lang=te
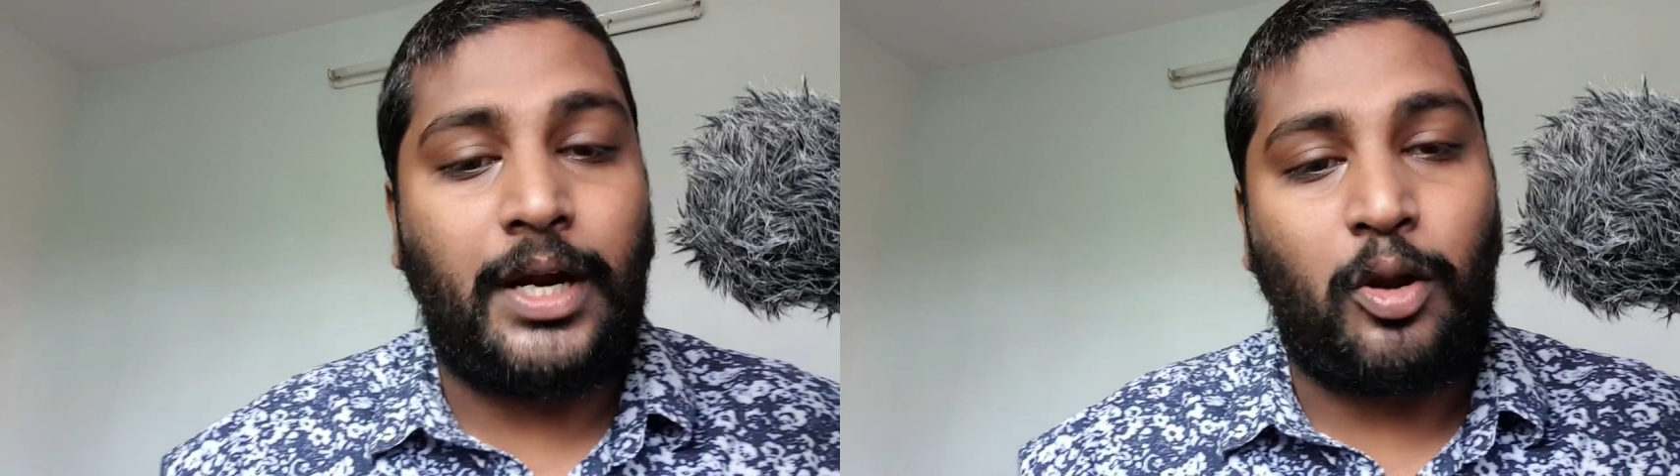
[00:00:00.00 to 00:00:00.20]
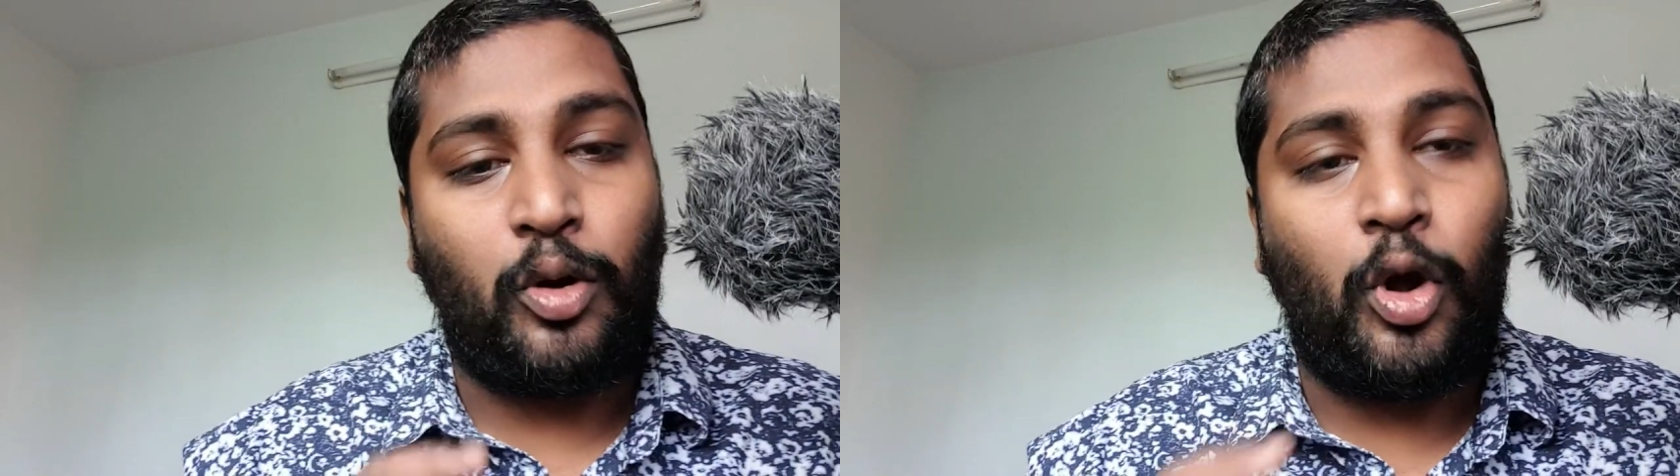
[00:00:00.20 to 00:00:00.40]

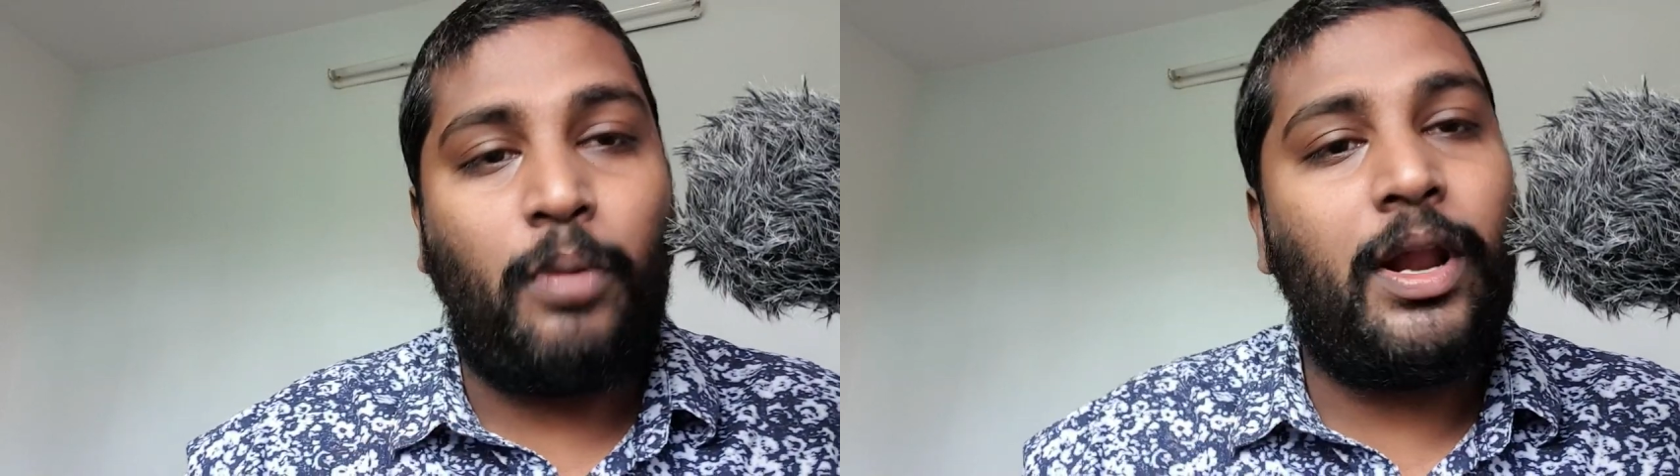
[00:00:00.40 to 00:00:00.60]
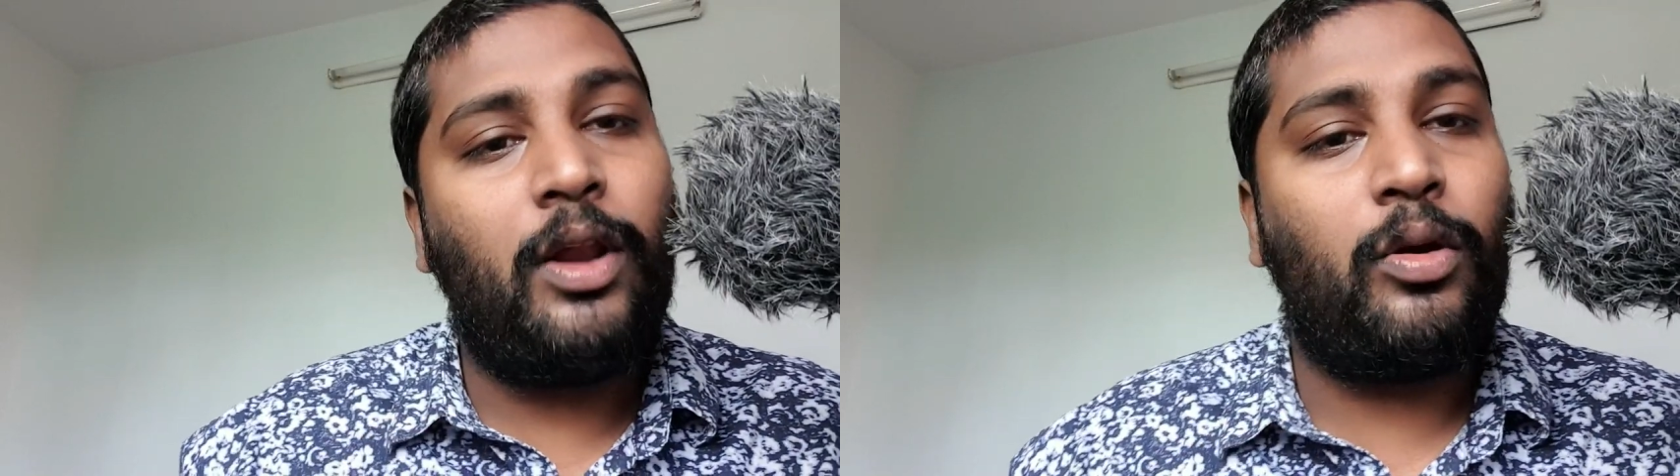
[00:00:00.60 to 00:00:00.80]
అండ్
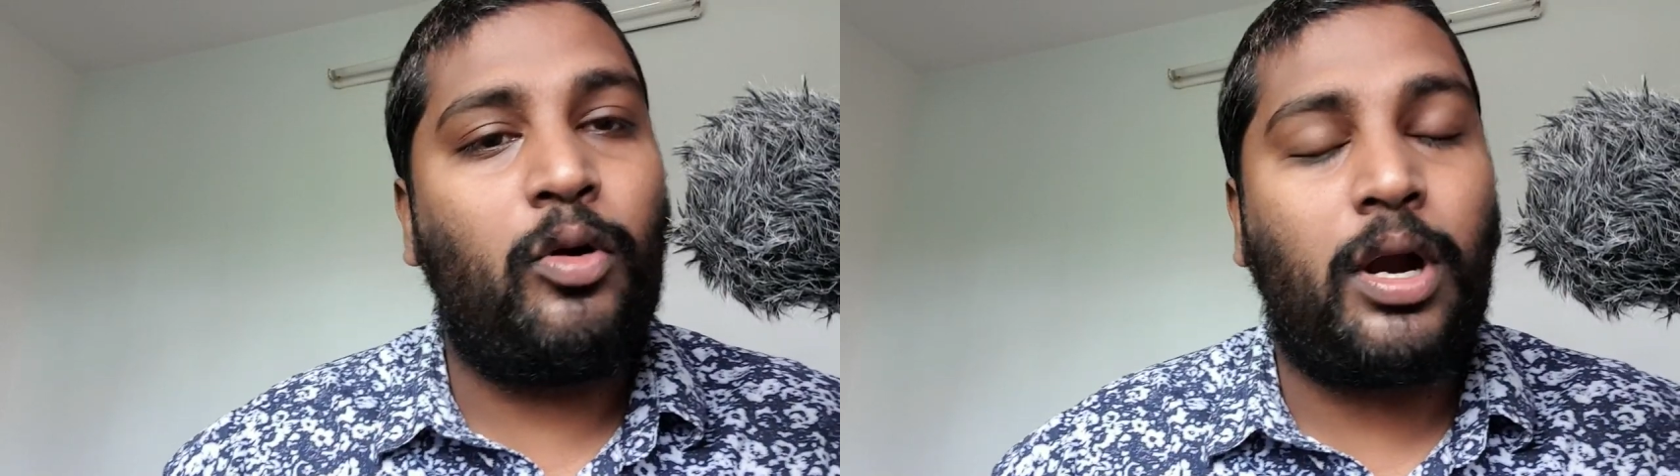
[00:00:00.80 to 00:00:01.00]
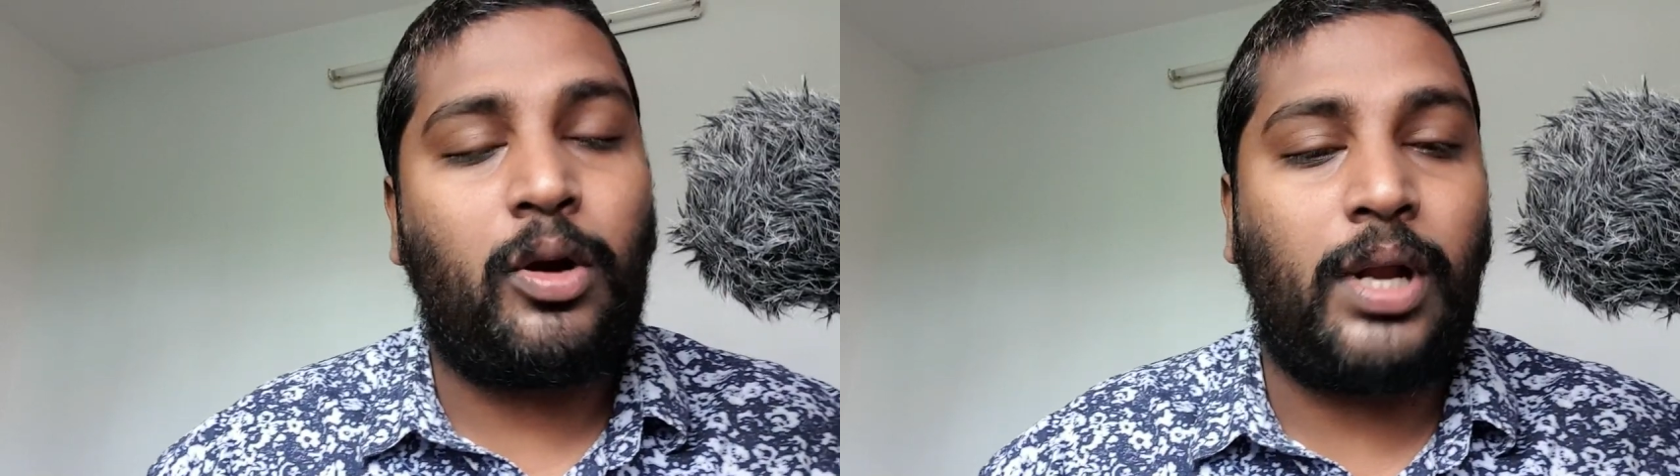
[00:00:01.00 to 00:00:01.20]

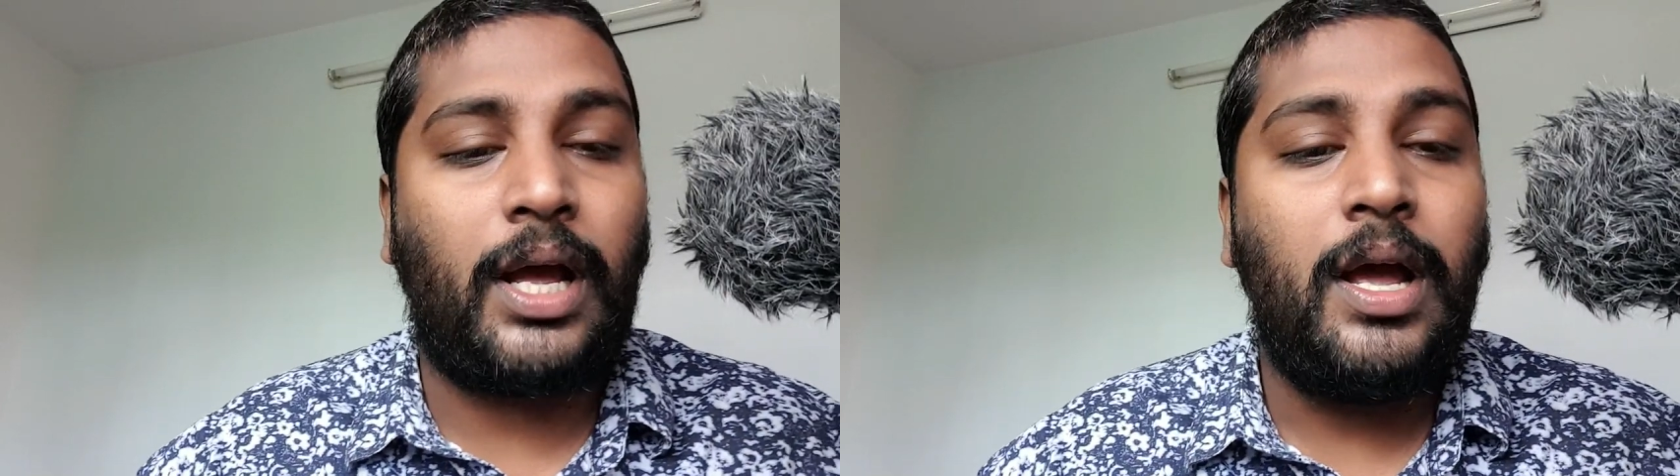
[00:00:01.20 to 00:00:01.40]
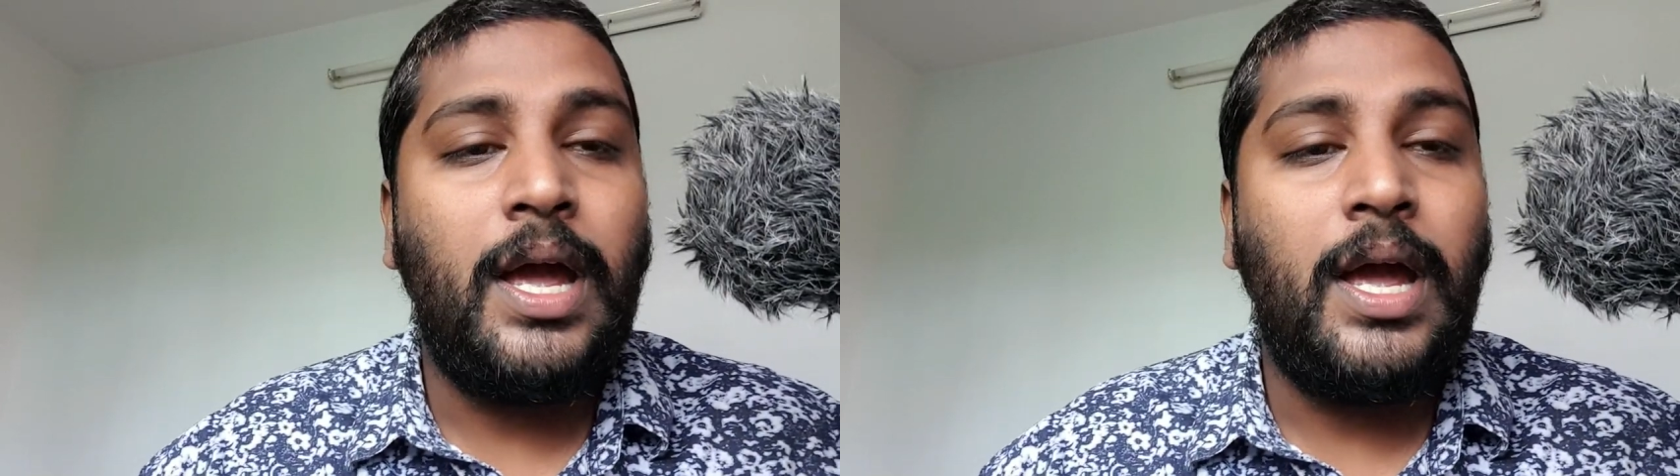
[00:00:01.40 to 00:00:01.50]
గ్లోబల్గా కూడా